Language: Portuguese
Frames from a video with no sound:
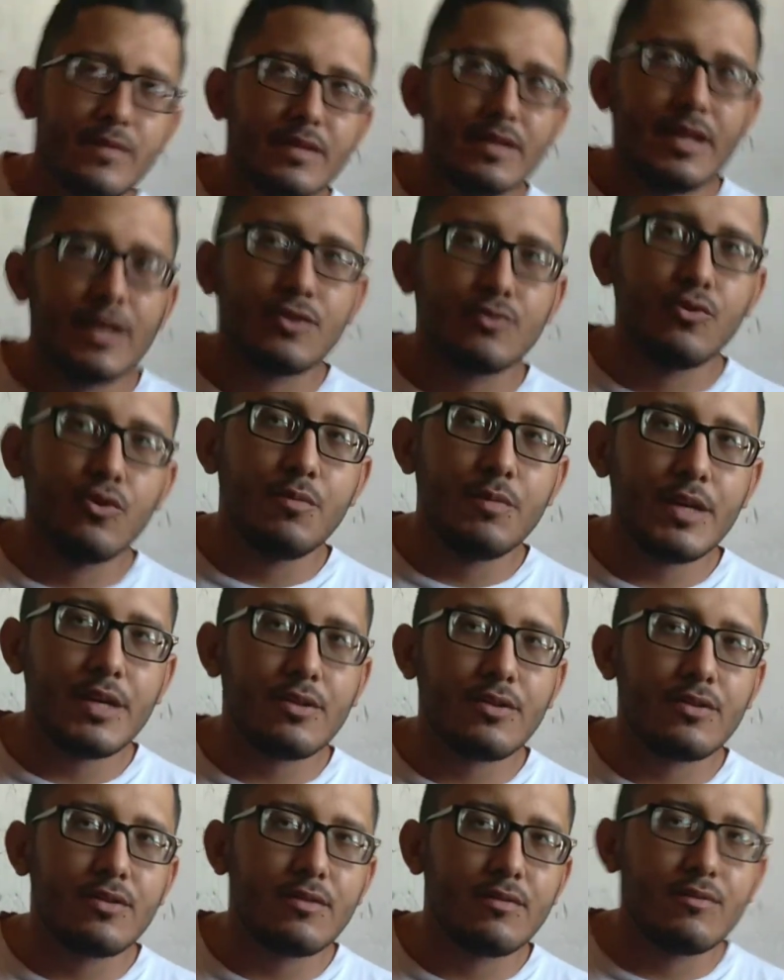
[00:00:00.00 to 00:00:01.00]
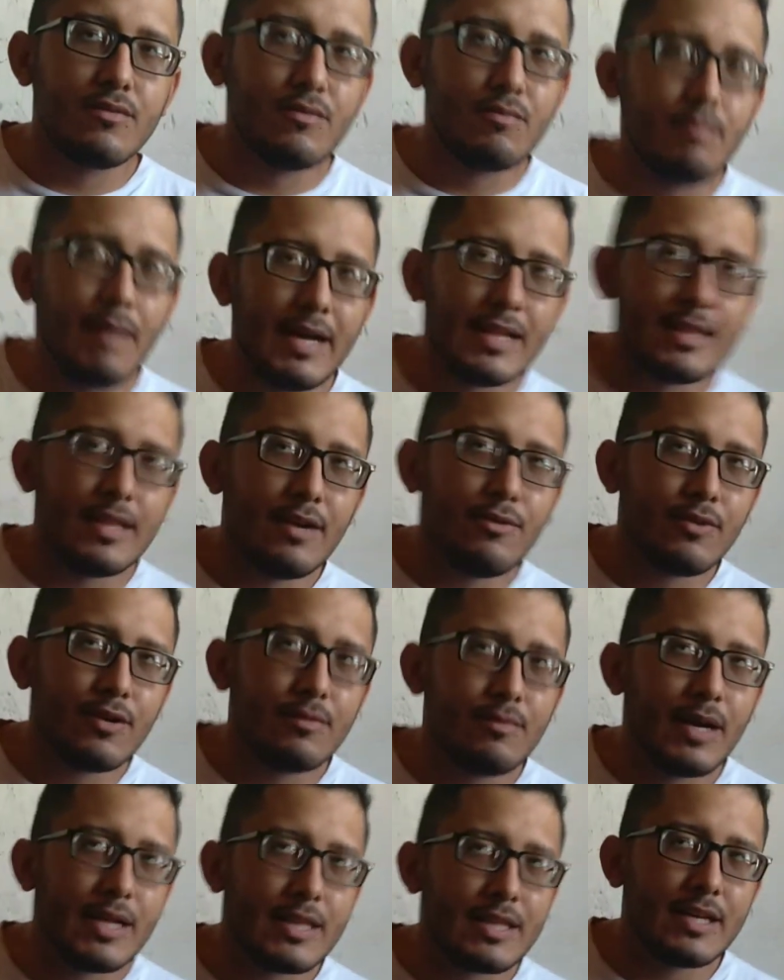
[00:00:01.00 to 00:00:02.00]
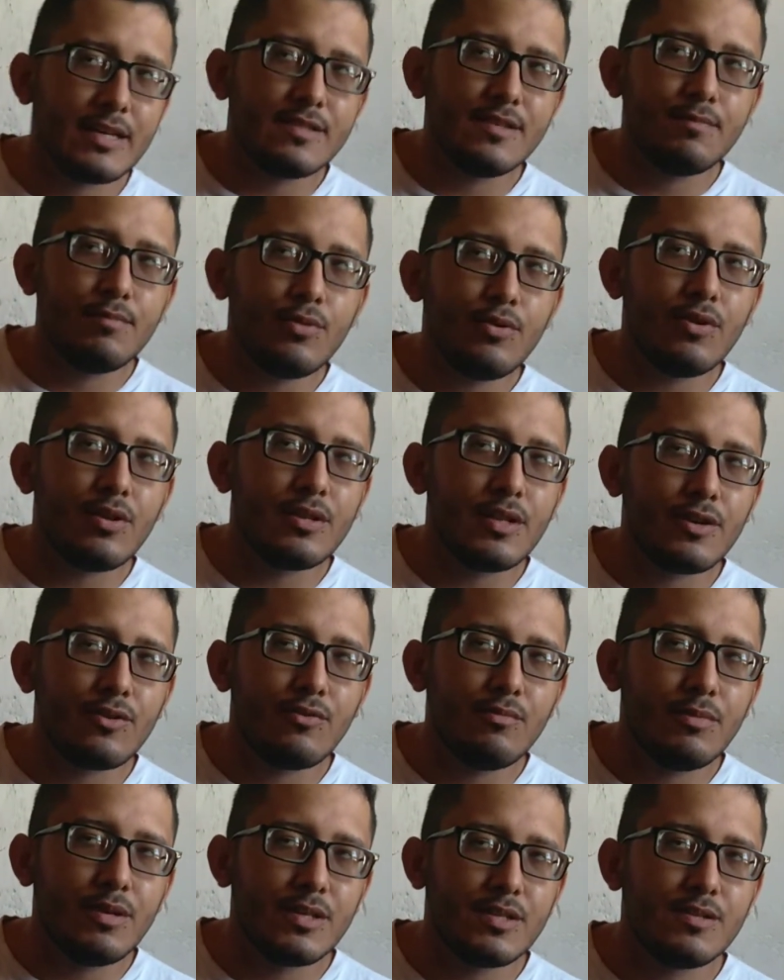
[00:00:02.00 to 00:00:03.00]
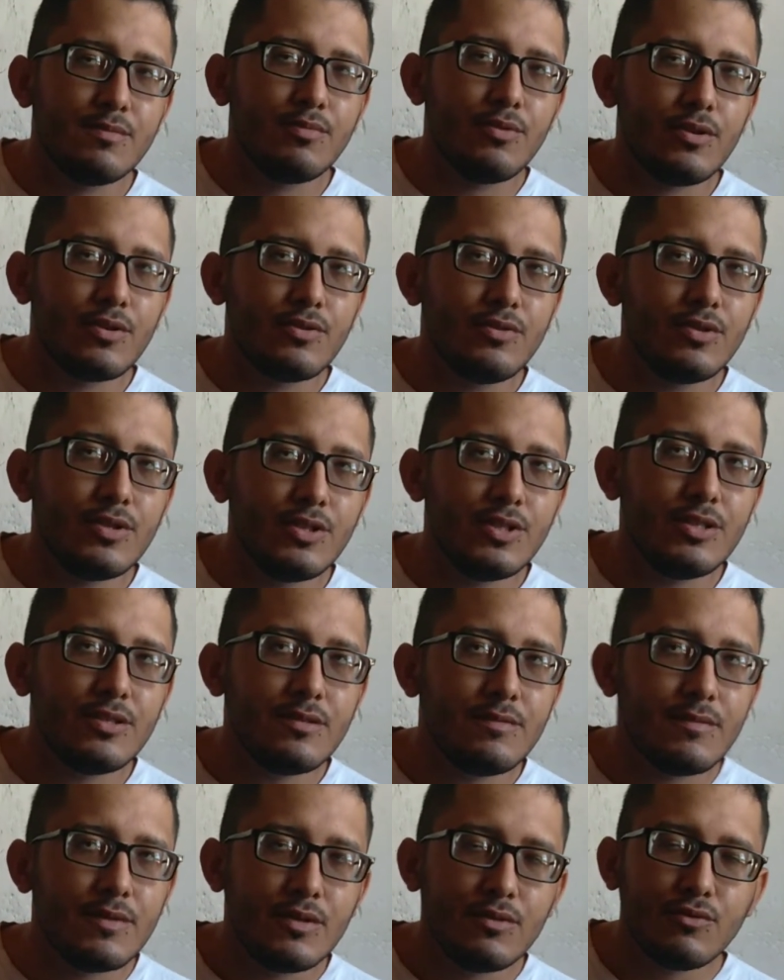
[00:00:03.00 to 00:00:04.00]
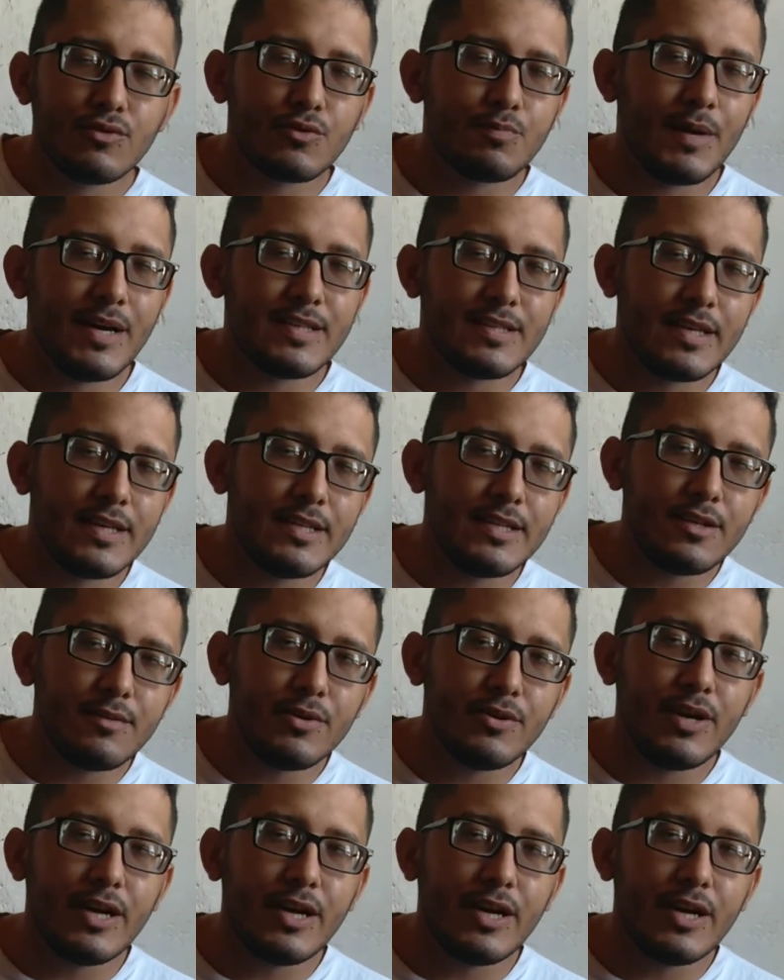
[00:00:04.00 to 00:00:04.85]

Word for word: e as formigas matar, matar a cebola, né? Comia a cebola todinha. Os passarinhos, como eu